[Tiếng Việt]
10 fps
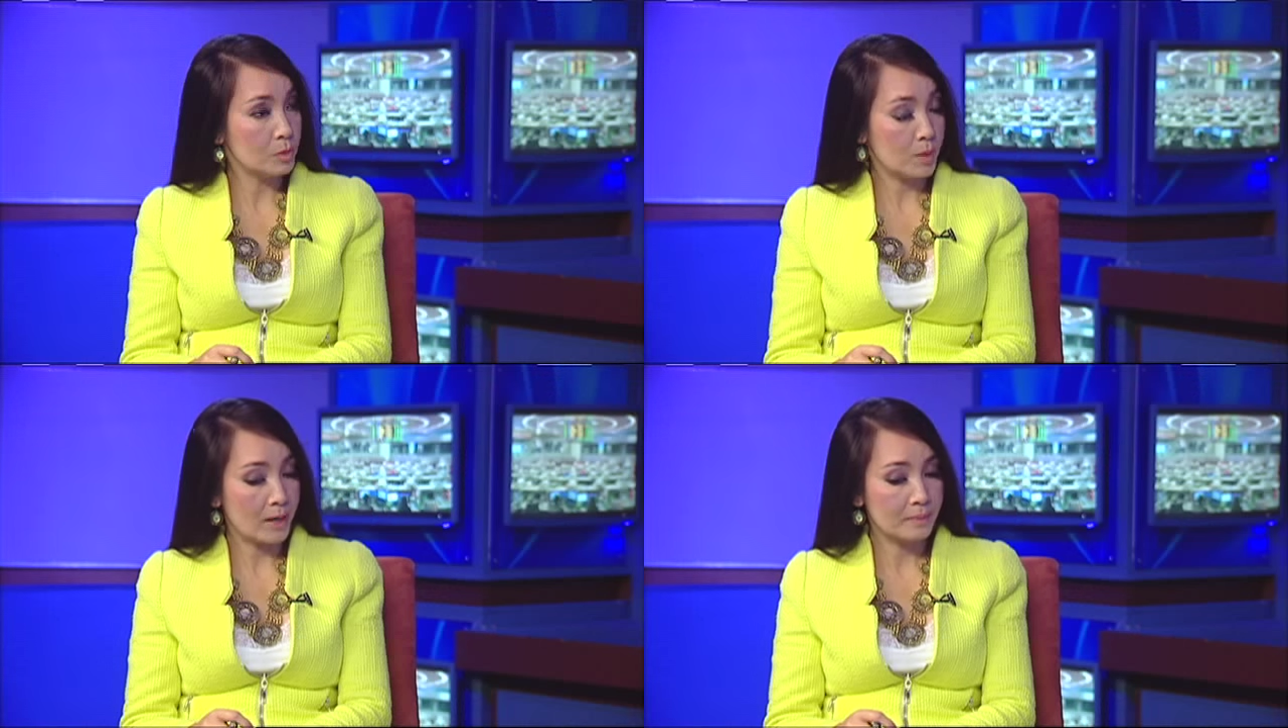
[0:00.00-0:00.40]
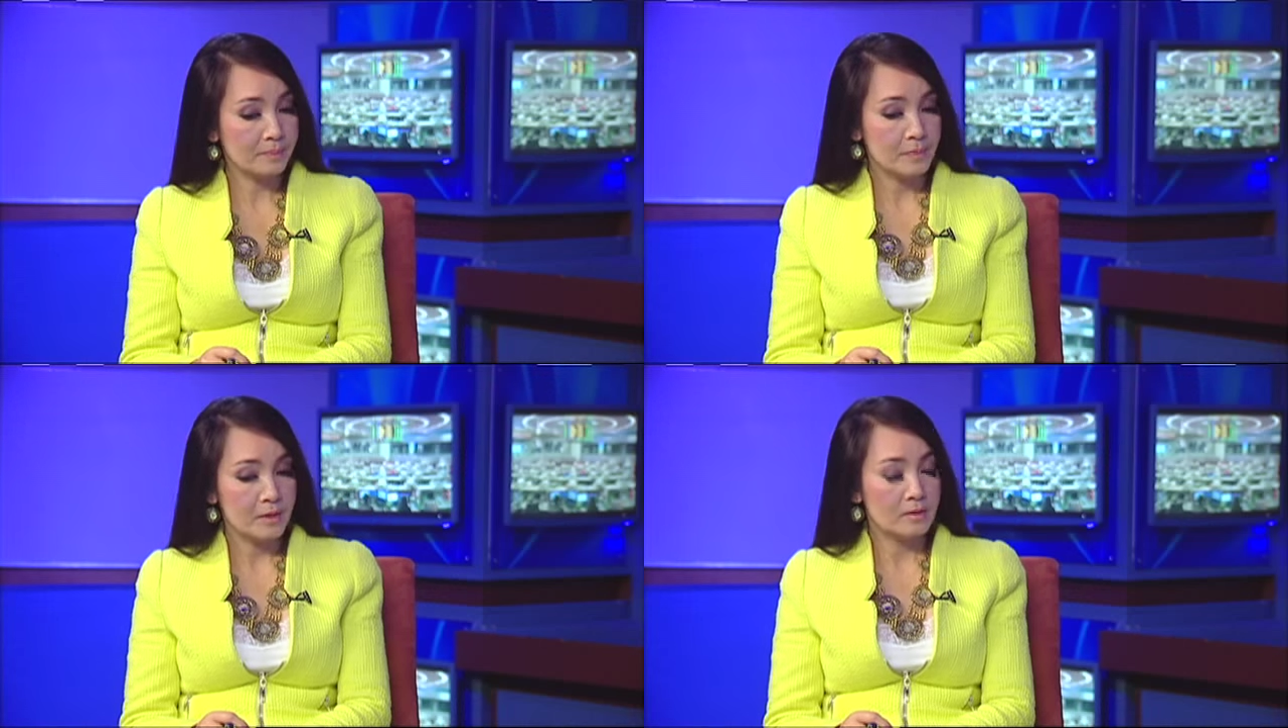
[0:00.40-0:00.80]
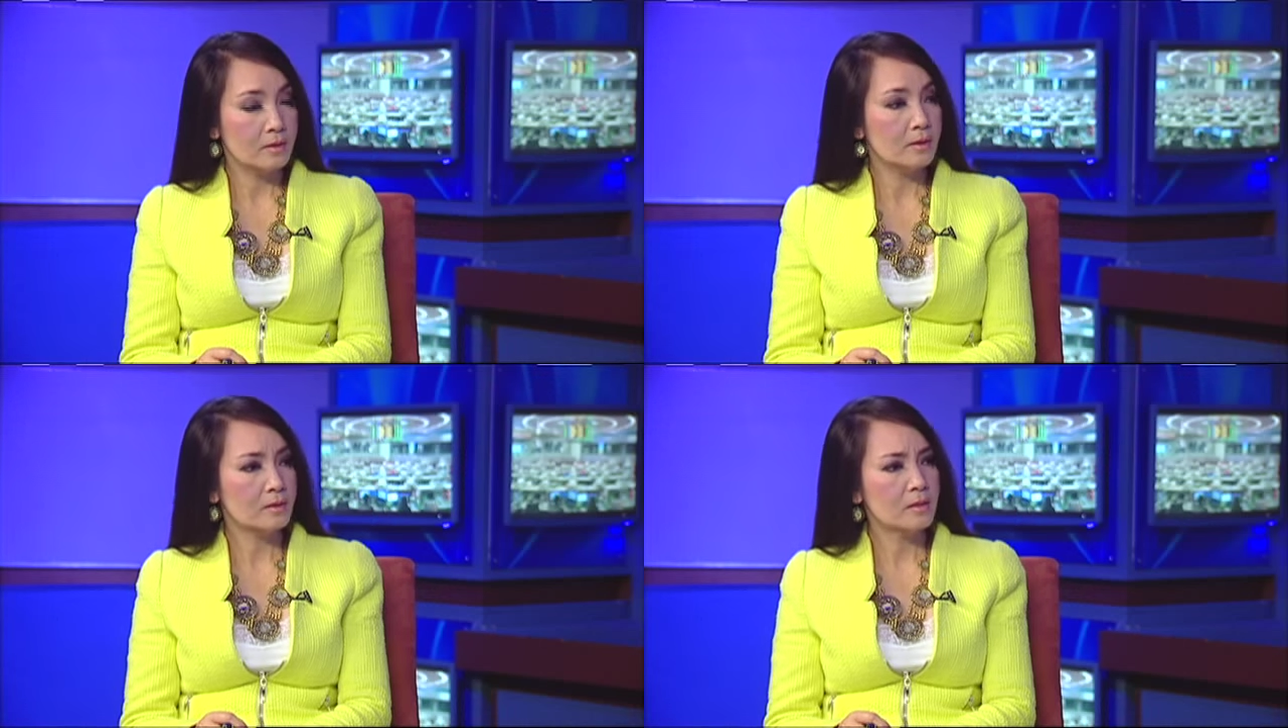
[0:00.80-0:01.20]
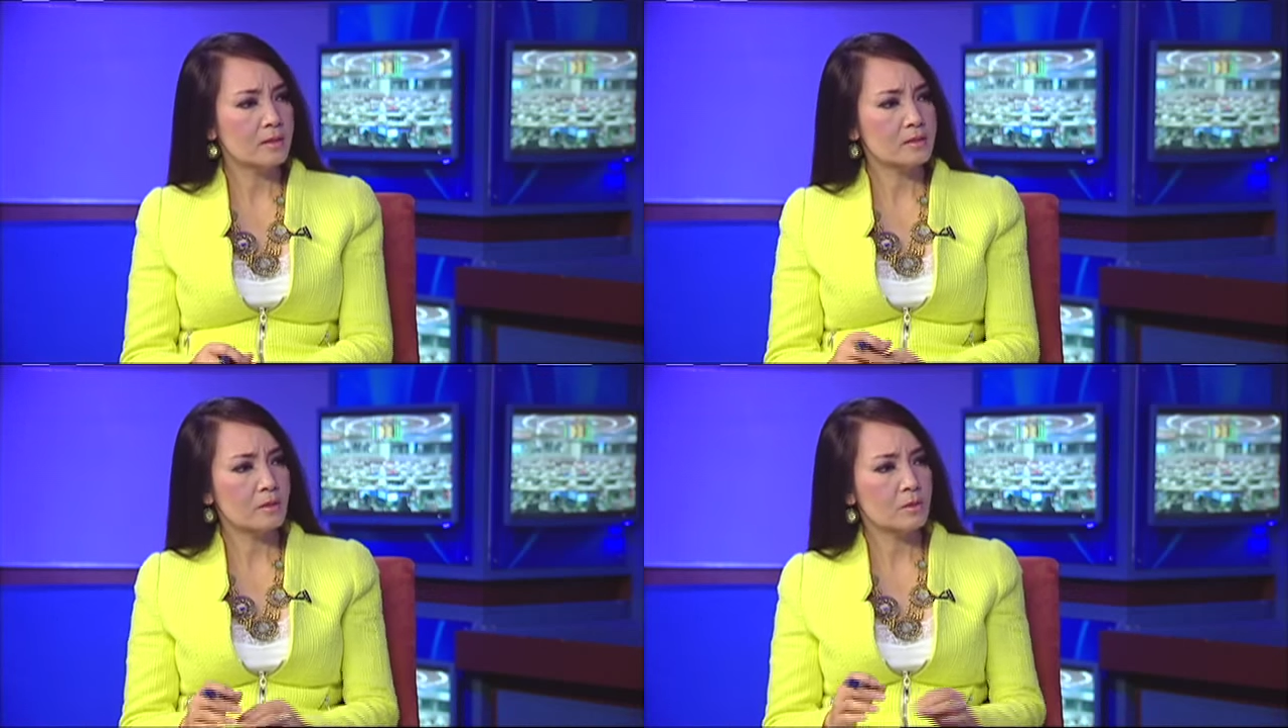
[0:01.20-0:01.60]
môn của anh thì à, thưa
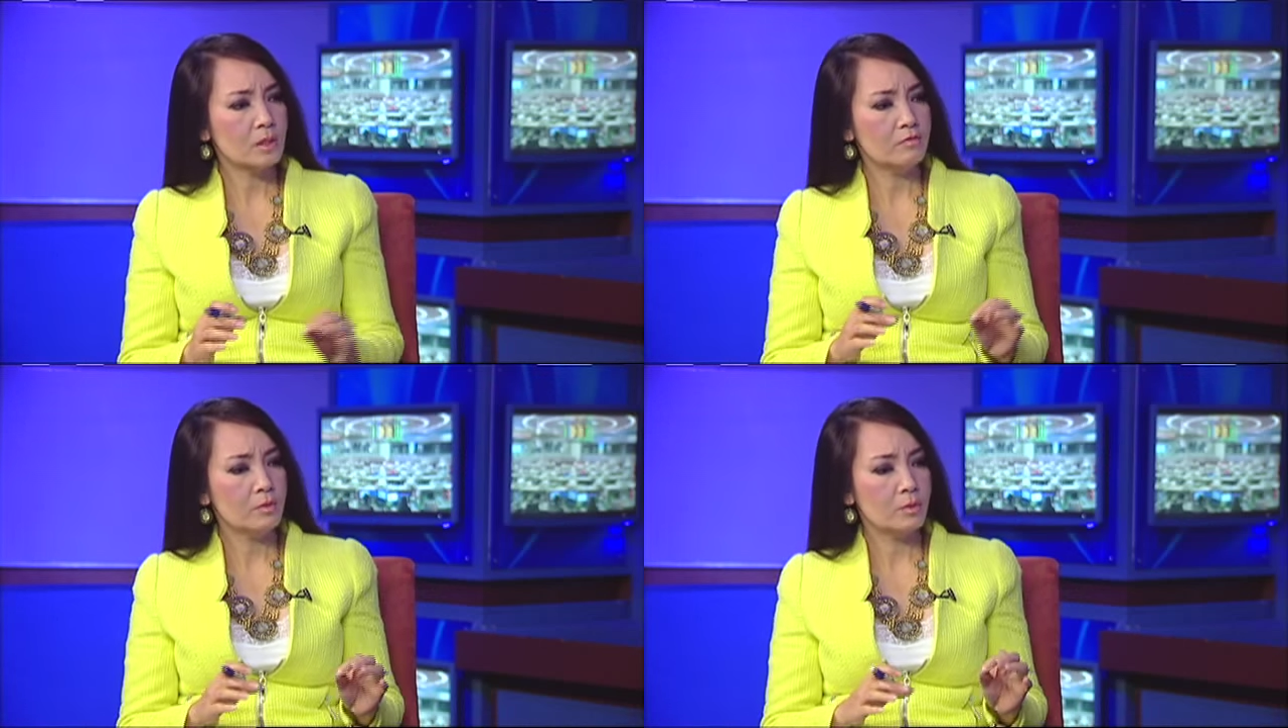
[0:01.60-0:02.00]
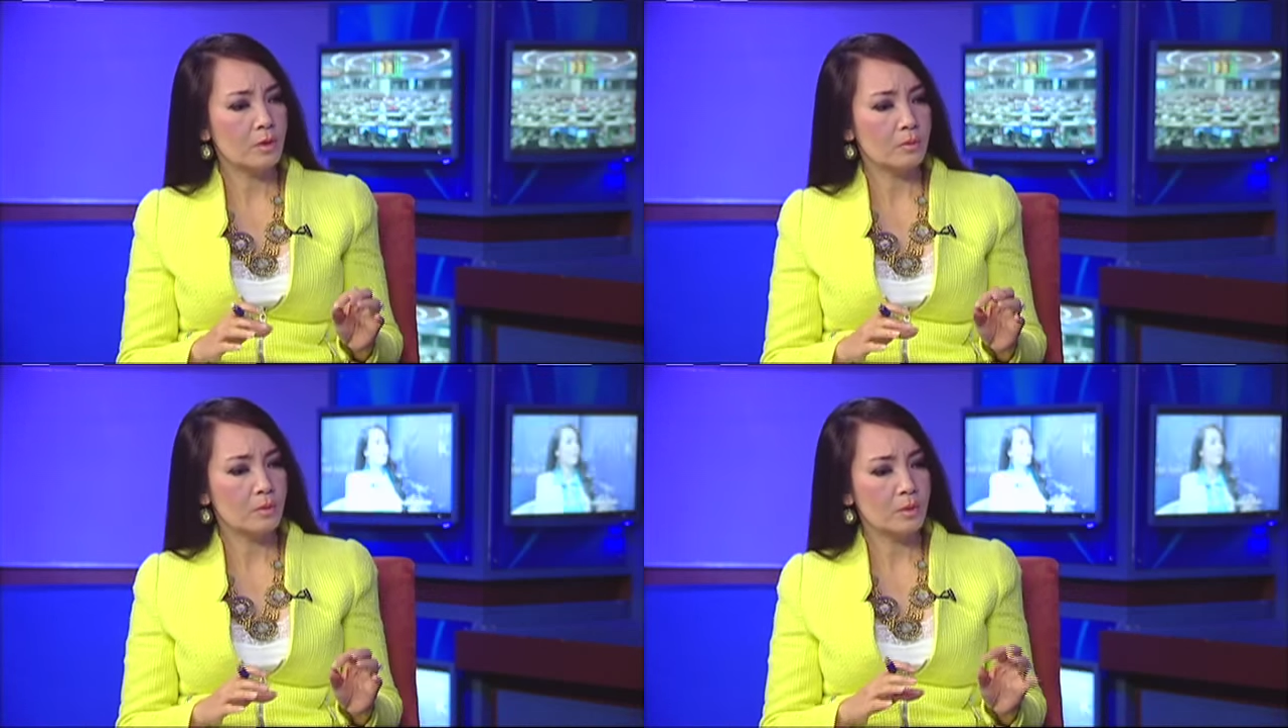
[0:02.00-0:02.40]
anh sau cái vụ